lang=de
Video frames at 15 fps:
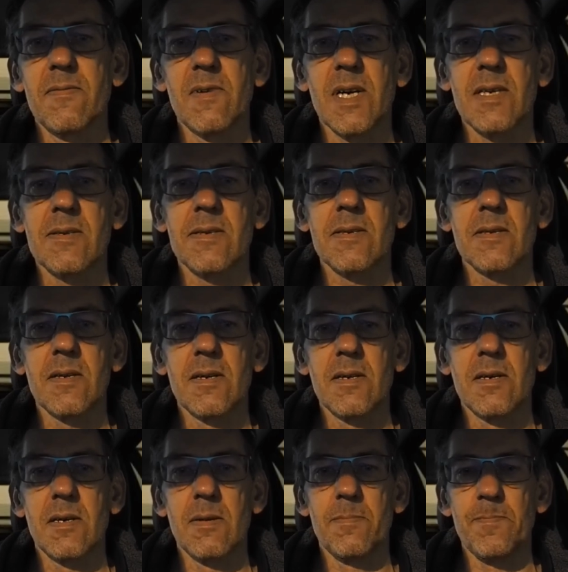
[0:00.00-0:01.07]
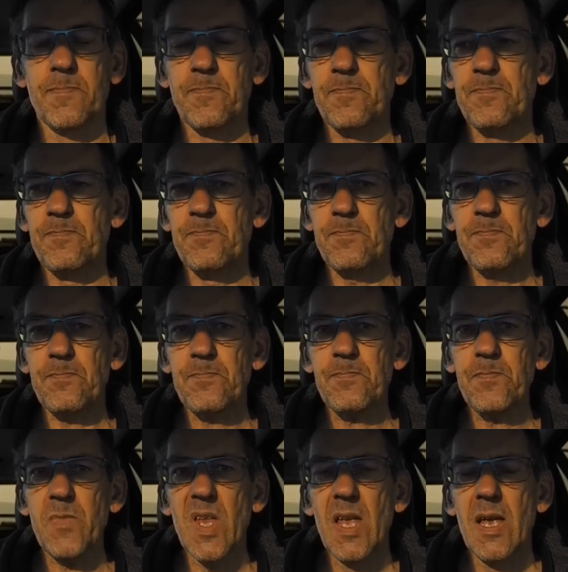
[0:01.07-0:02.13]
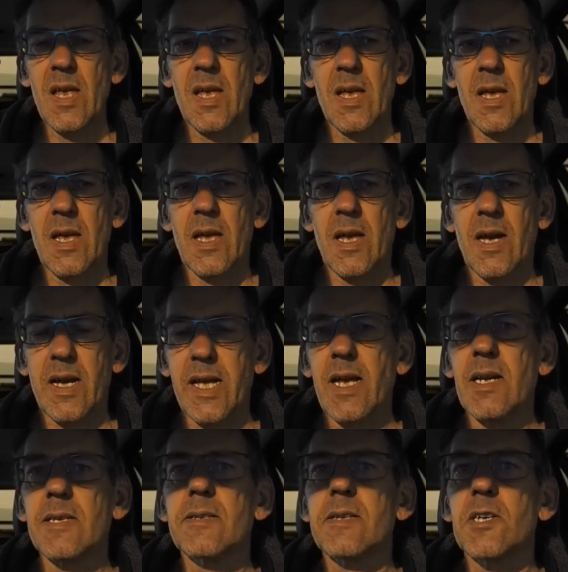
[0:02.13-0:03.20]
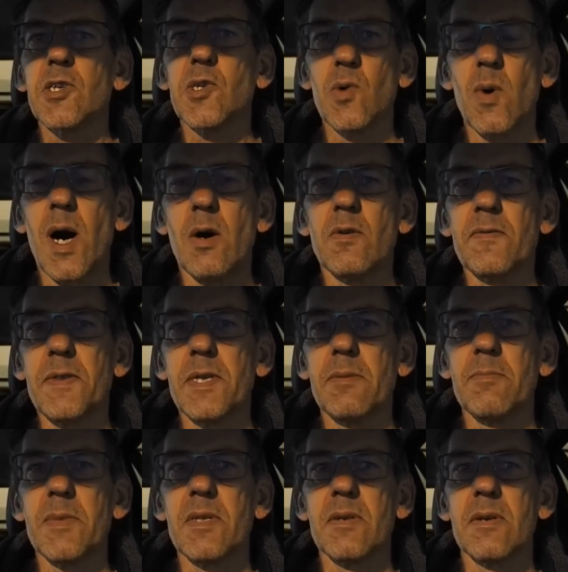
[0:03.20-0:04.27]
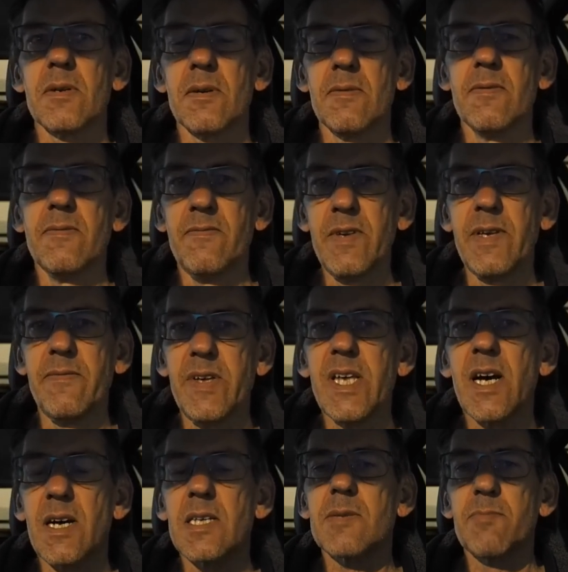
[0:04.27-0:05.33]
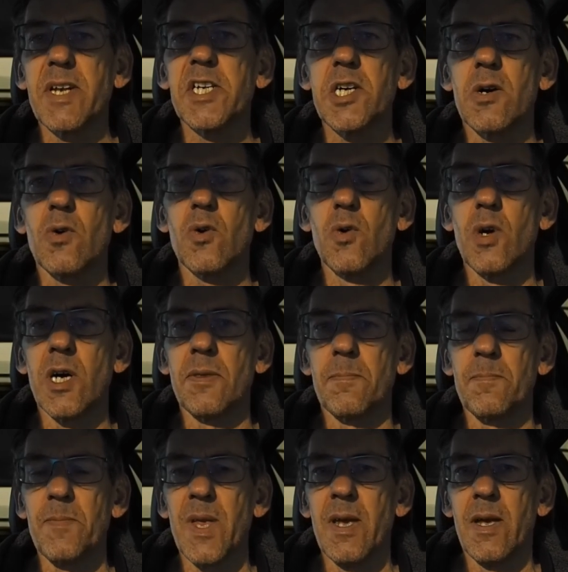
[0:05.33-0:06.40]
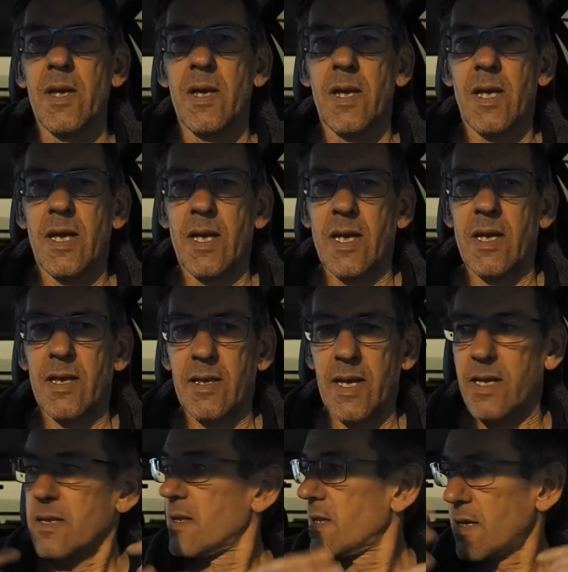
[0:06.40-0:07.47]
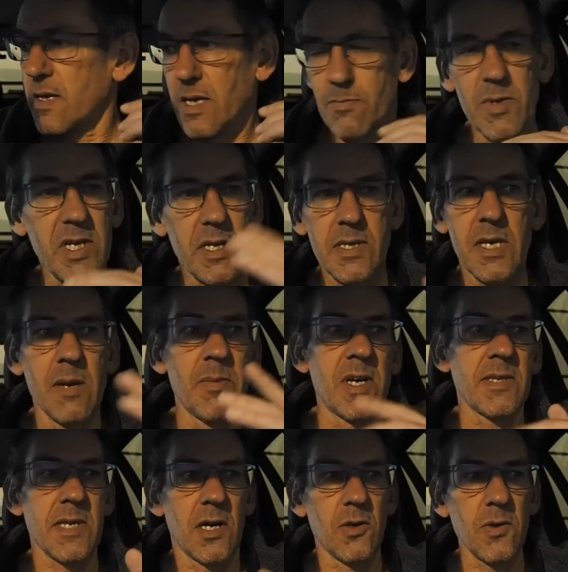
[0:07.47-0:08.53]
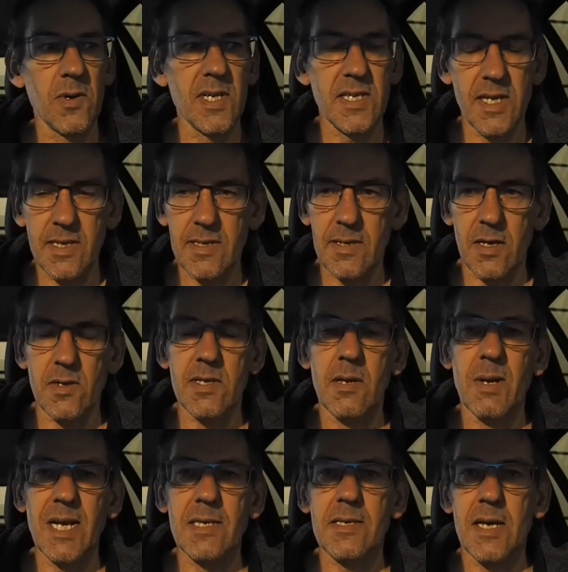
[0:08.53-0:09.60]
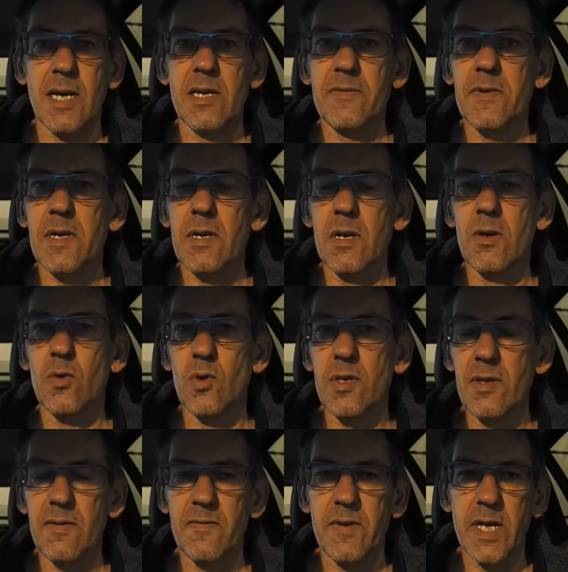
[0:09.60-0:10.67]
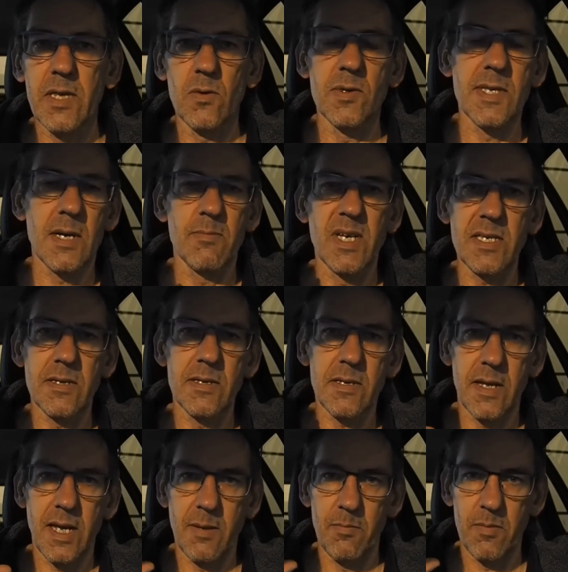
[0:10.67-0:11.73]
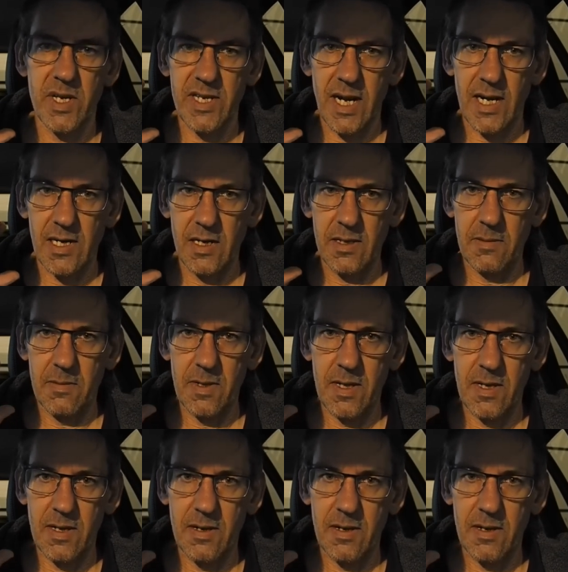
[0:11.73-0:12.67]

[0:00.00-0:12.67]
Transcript: was ähm, realistisch so aufnimmt, wie wir als Mensch auch hören. Denn ich habe mich jetzt hier mal ins Auto gesetzt, aus dem ganz einfachen Grund, wenn unser Messsystem mit allen